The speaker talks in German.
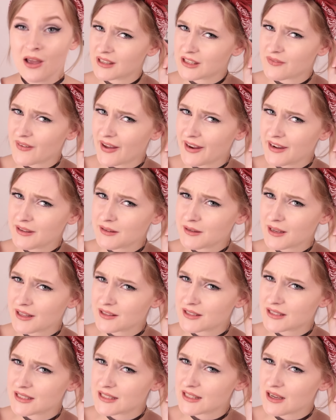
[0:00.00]
Ich war nicht
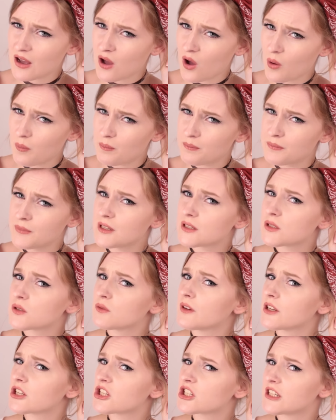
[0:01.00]
ganz sicher, ob mir
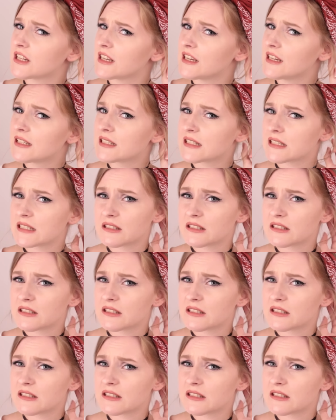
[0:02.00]
sowas steht.